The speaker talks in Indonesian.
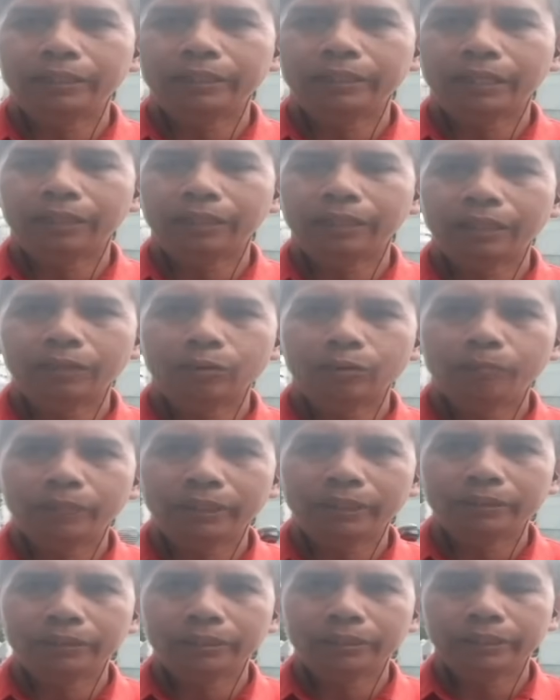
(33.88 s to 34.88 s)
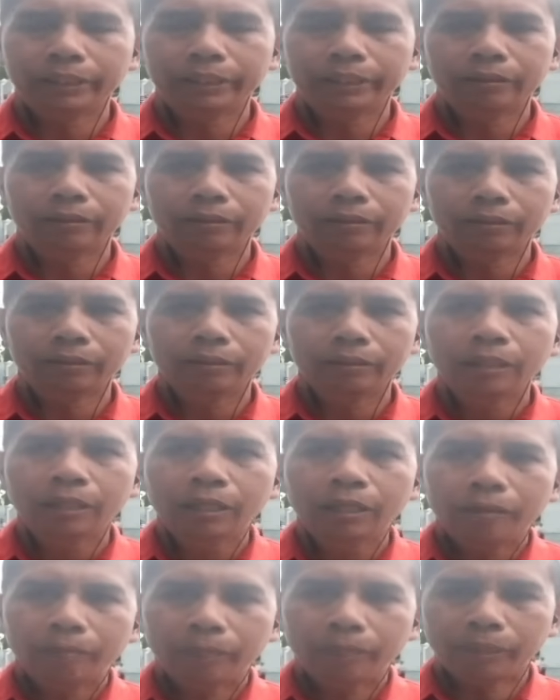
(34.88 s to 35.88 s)
hari yang lalu Presiden
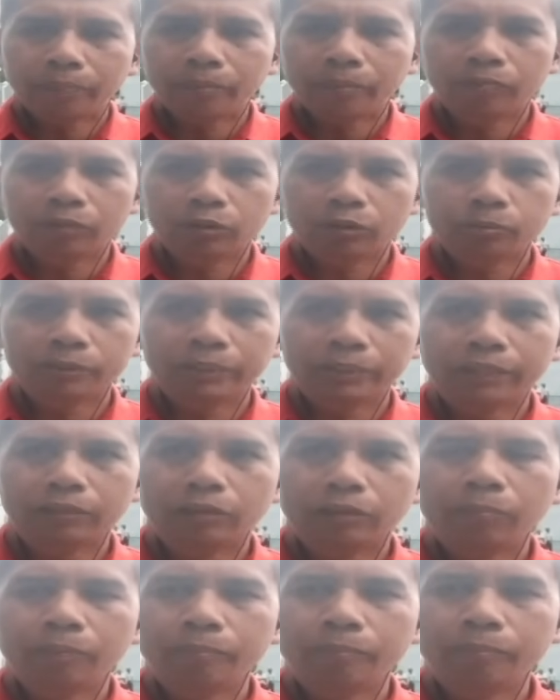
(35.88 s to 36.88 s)
Prabowo Subianto